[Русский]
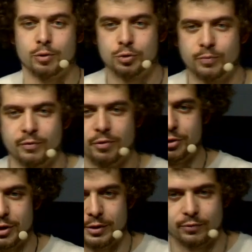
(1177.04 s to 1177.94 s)
того, чтобы вы
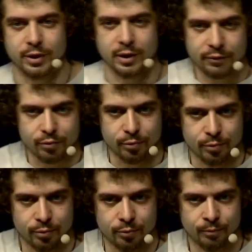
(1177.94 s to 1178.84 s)
выложили эту фотографию
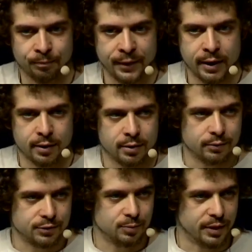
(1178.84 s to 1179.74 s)

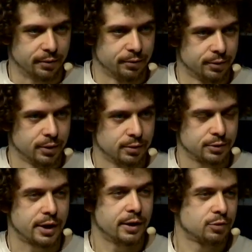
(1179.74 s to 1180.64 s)
в себе,
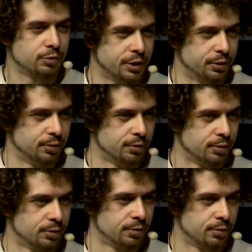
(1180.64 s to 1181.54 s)
скорее всего, нет.
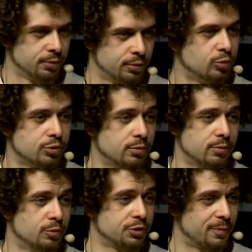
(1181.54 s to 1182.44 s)
Ну, то есть,
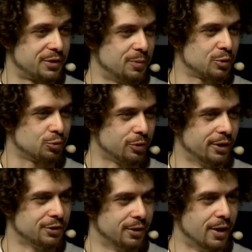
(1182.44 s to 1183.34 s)
может, я по себе сужу,
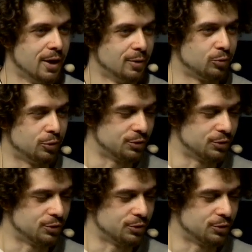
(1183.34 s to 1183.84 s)
конечно. Ну, то